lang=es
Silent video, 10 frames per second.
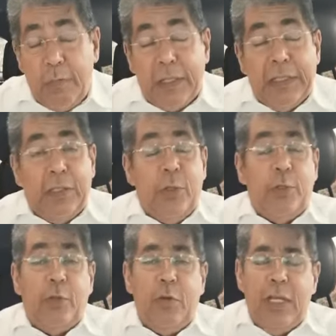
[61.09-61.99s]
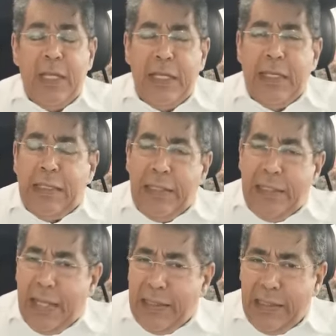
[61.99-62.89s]
pernicioso
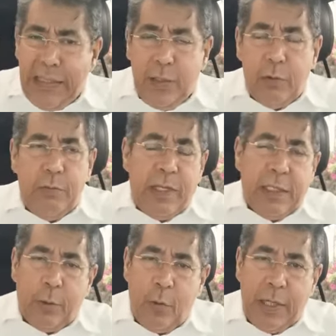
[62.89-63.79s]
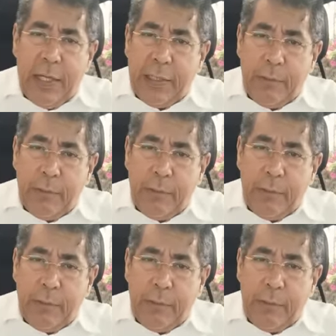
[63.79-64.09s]
y dañino para toda la